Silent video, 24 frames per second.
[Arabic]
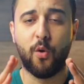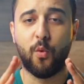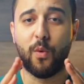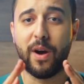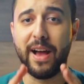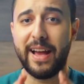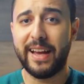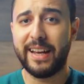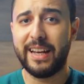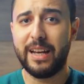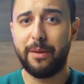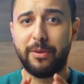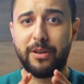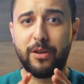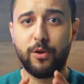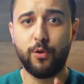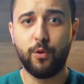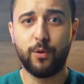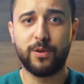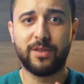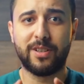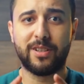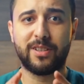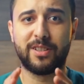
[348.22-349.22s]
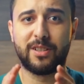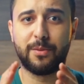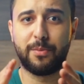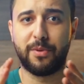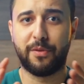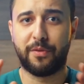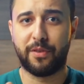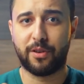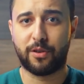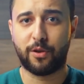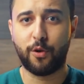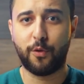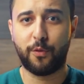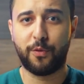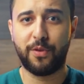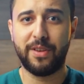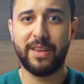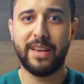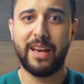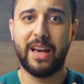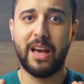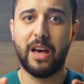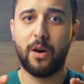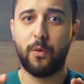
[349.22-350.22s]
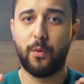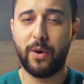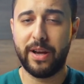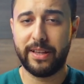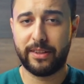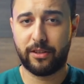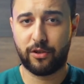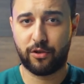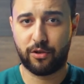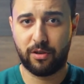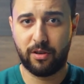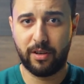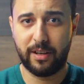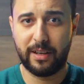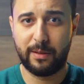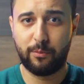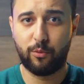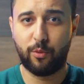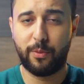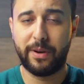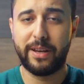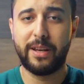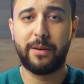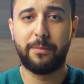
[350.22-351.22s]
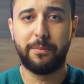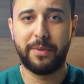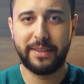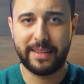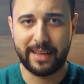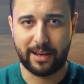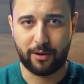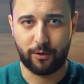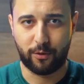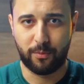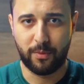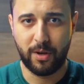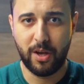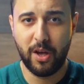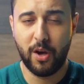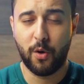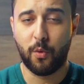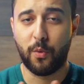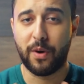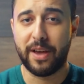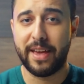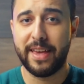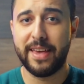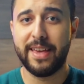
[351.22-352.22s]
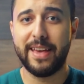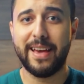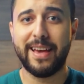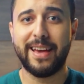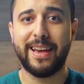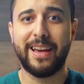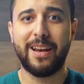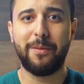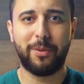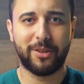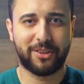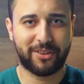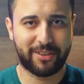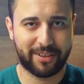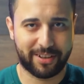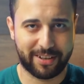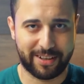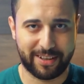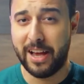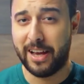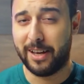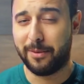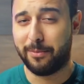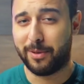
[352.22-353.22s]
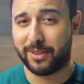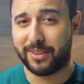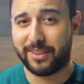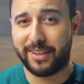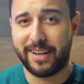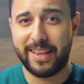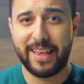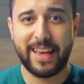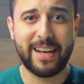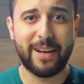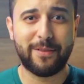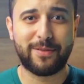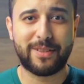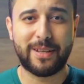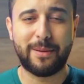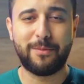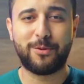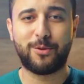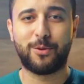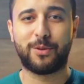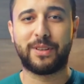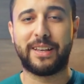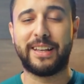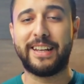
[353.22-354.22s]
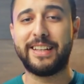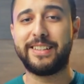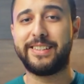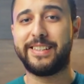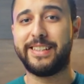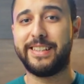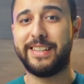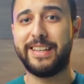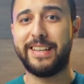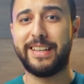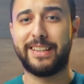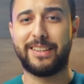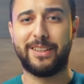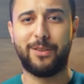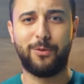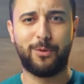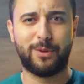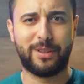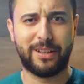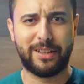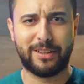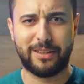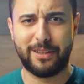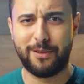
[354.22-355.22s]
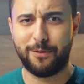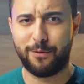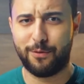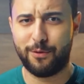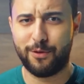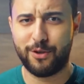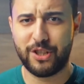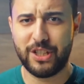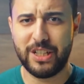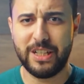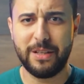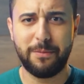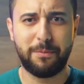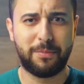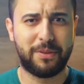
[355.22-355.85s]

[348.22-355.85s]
وأغلب اليوزرز بيفكروا فيها وقت شراء الموبايل بتاعهم وهي البطارية البطارية هنا في سامسونج جالاكسي اي 32 4G